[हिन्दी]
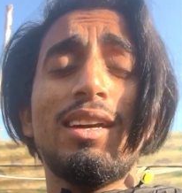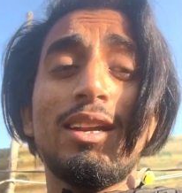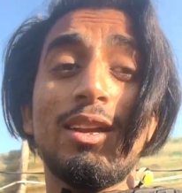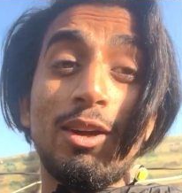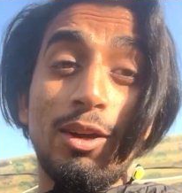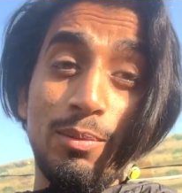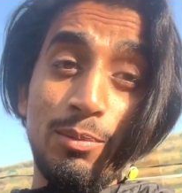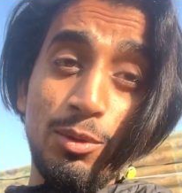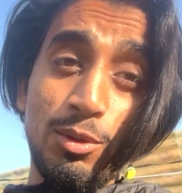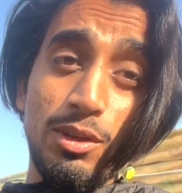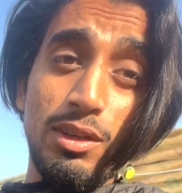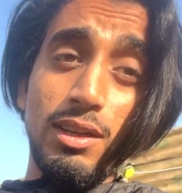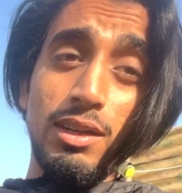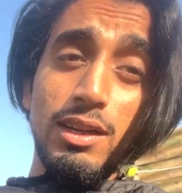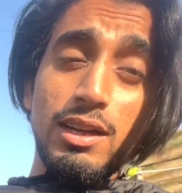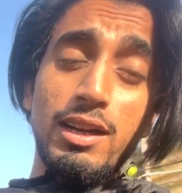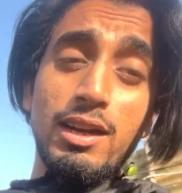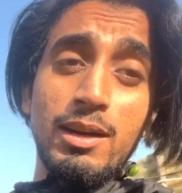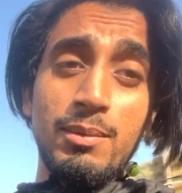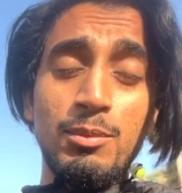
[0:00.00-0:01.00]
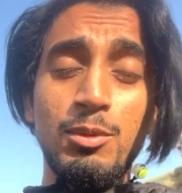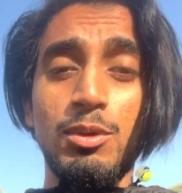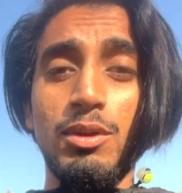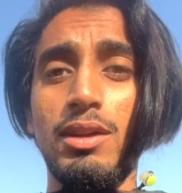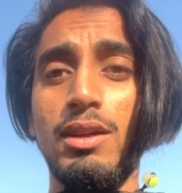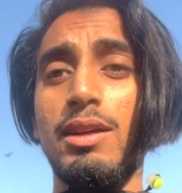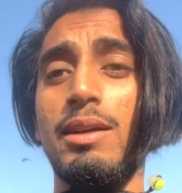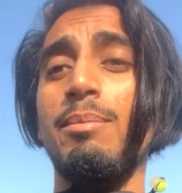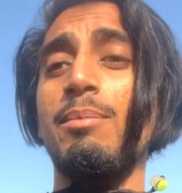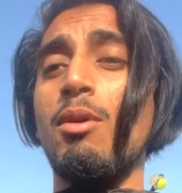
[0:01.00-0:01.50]
अलहमदिल्ला
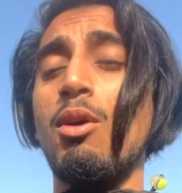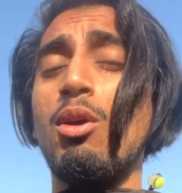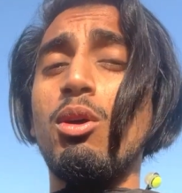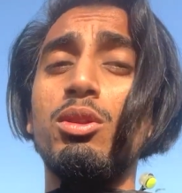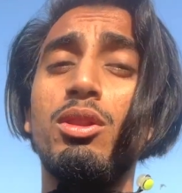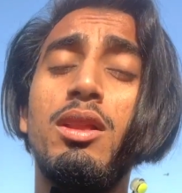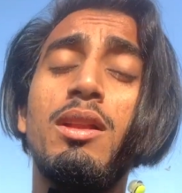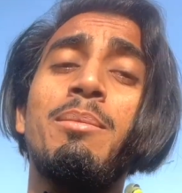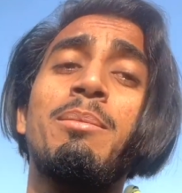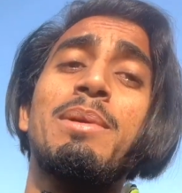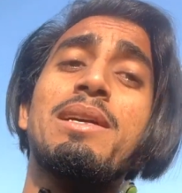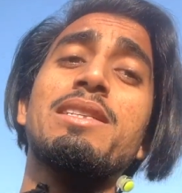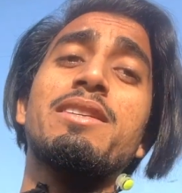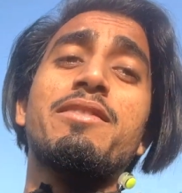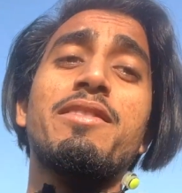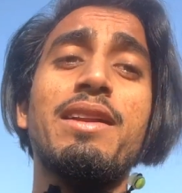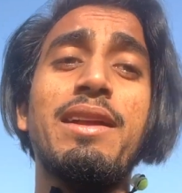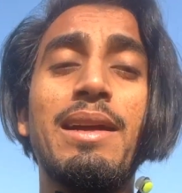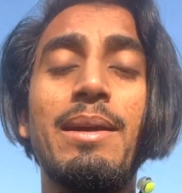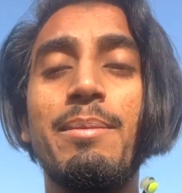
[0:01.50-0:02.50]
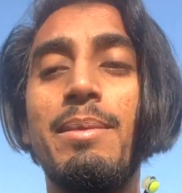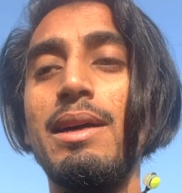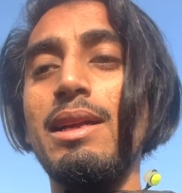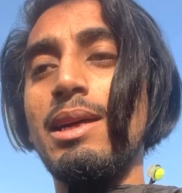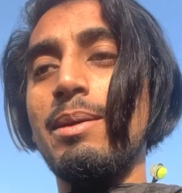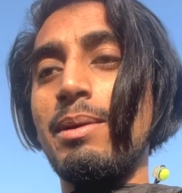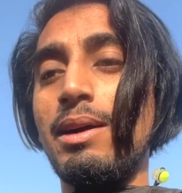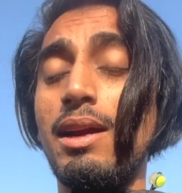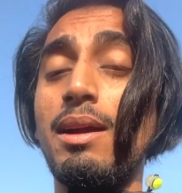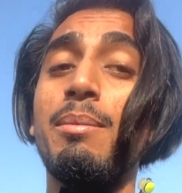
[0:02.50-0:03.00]
अलहमदिल्ला बहुत लंबे सफ़र के बाद
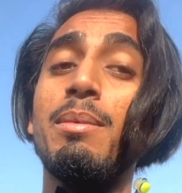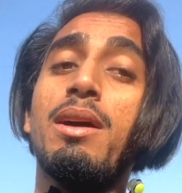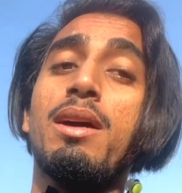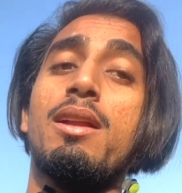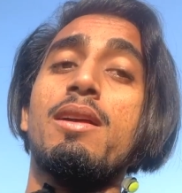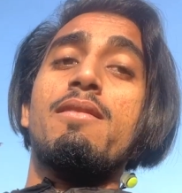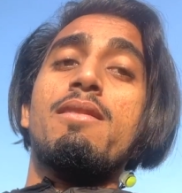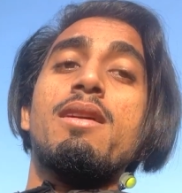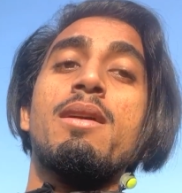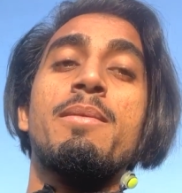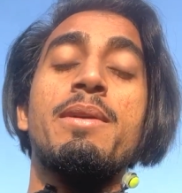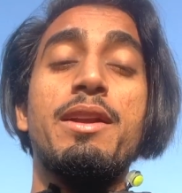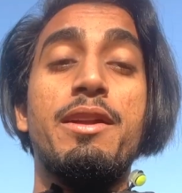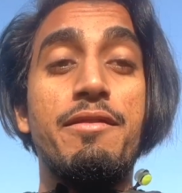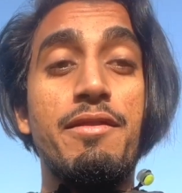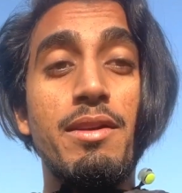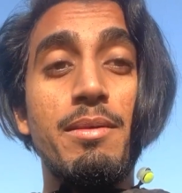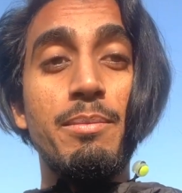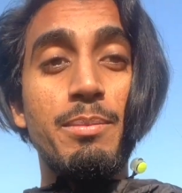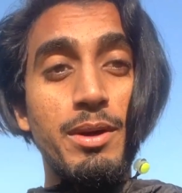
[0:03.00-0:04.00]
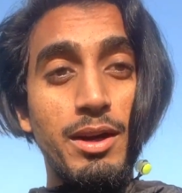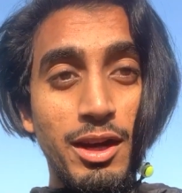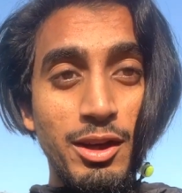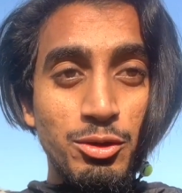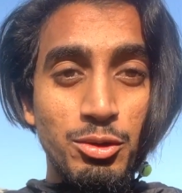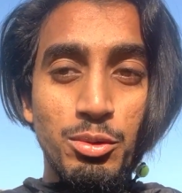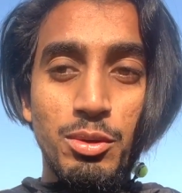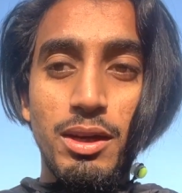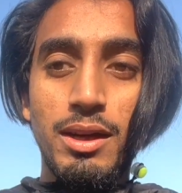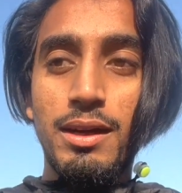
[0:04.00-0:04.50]
हमारा बकरा हमारे फार्म पर आ
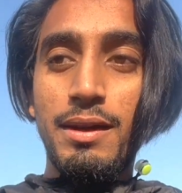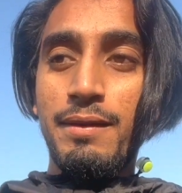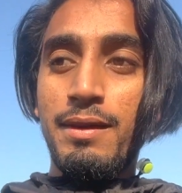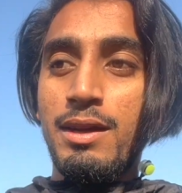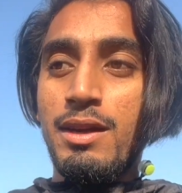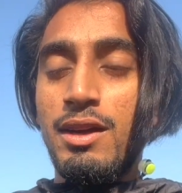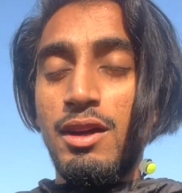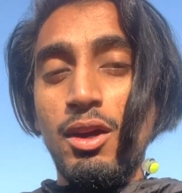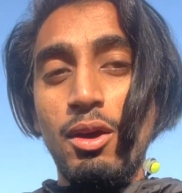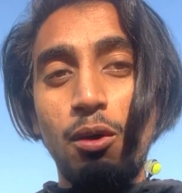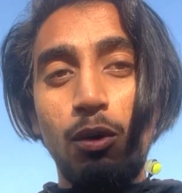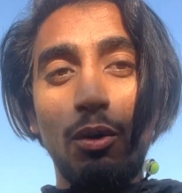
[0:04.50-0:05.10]
चुका है